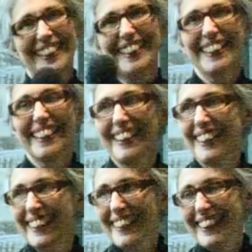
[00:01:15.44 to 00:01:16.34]
Est-ce que tu es
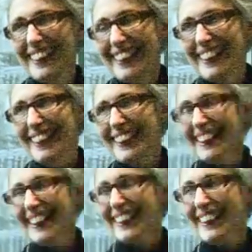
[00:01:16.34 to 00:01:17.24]
fier de dire autour de toi,
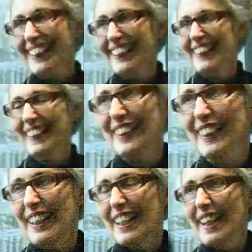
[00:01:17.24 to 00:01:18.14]
je suis déjà allé au Club
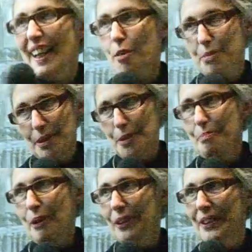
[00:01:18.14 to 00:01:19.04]
Med
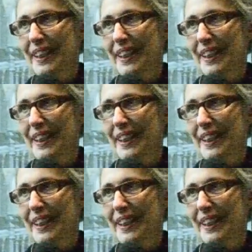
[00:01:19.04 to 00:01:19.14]
Absolument.